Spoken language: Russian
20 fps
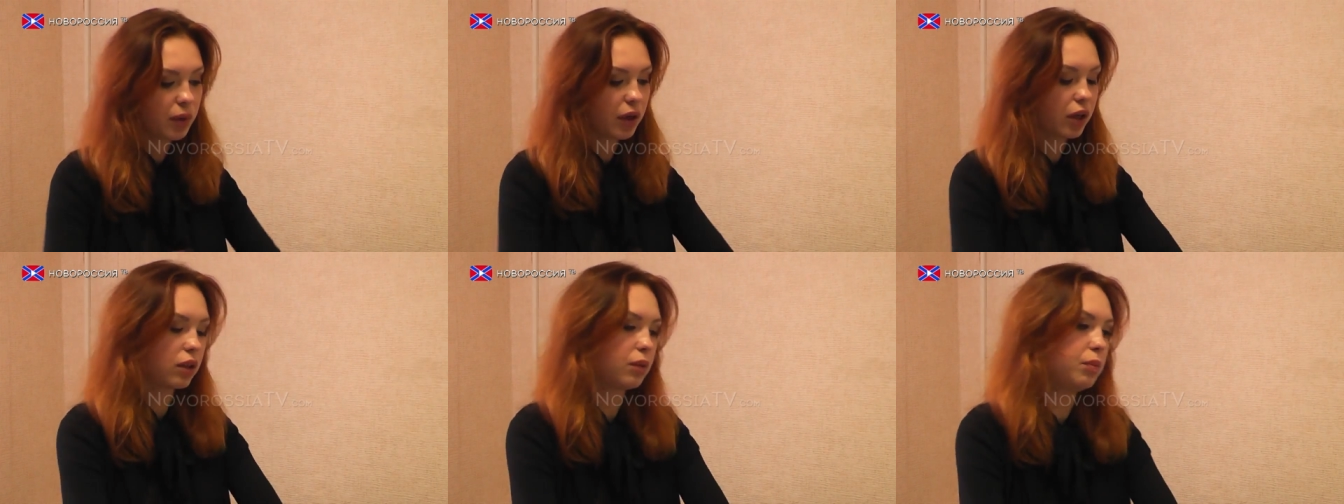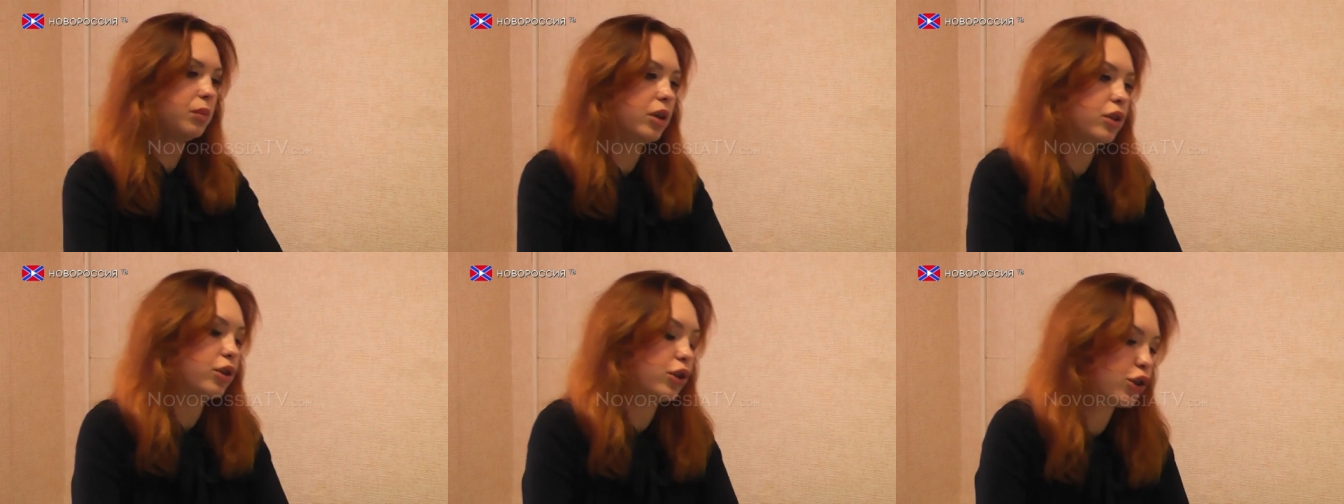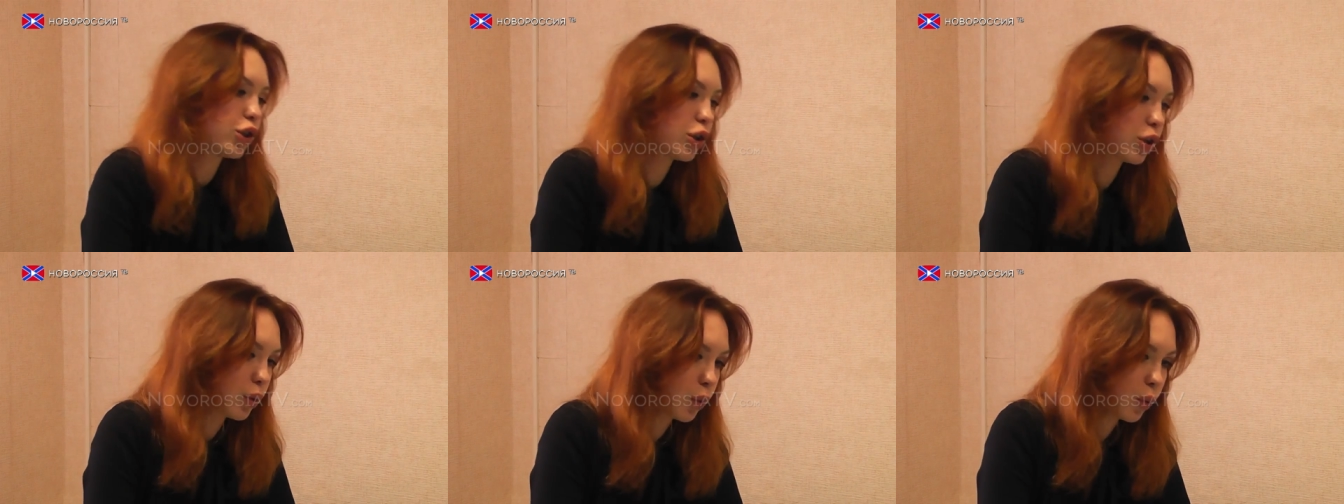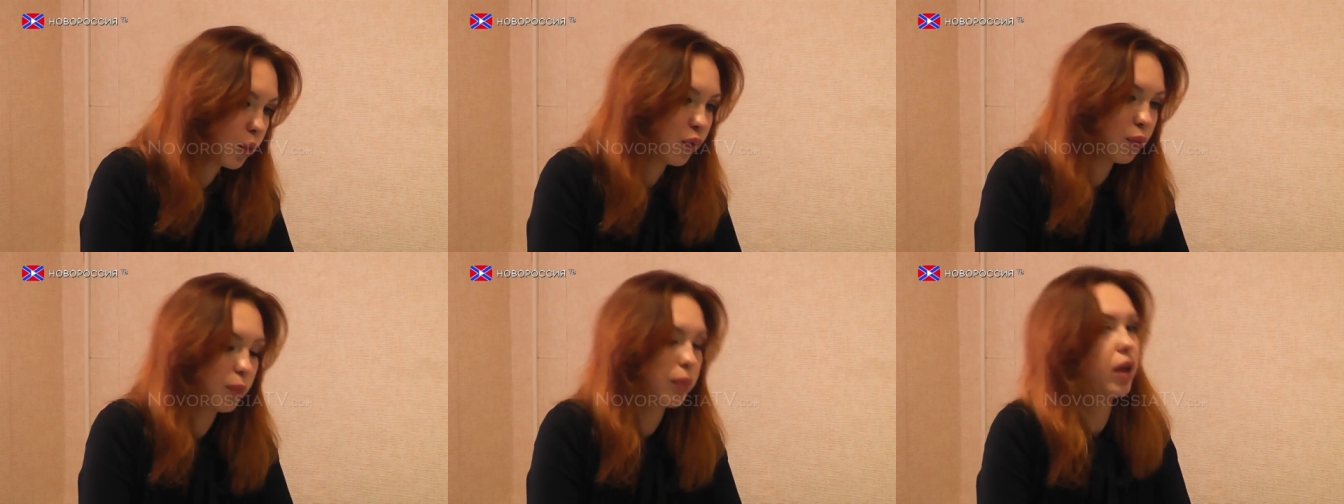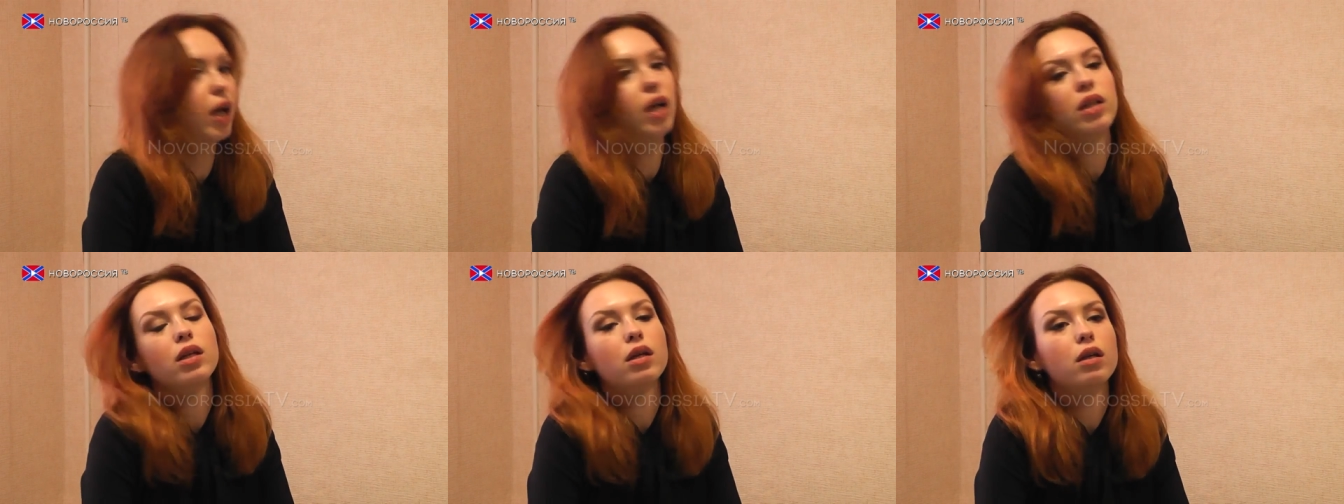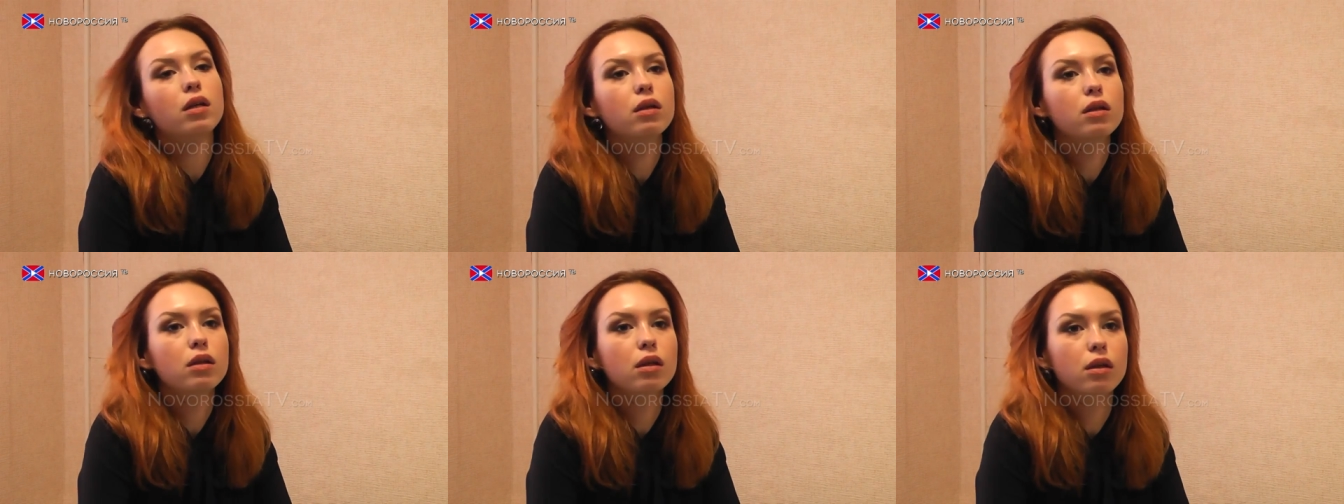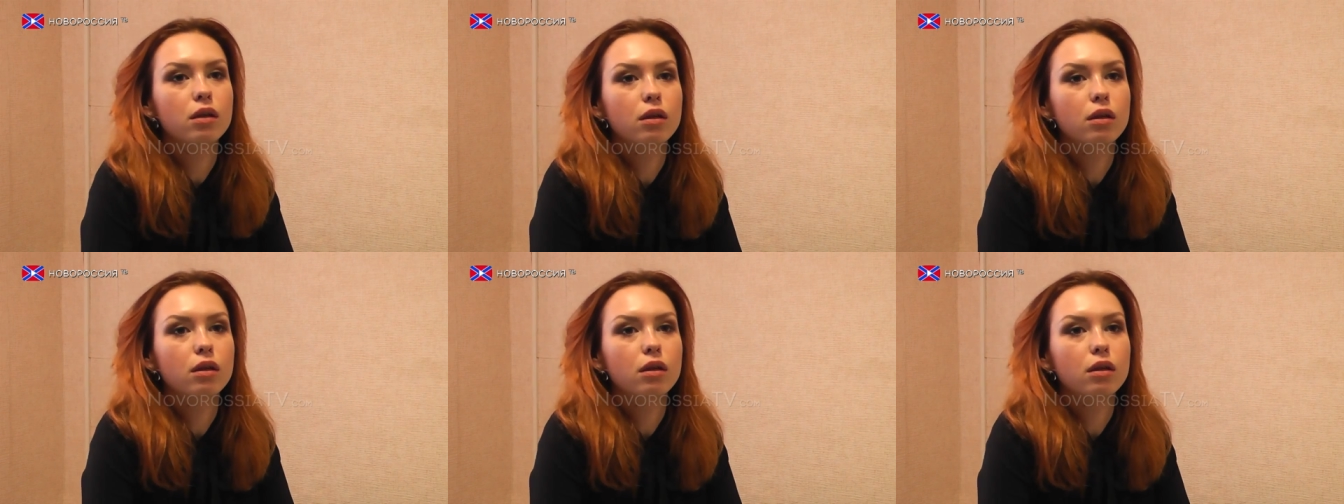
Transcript: бы отметить, что в планах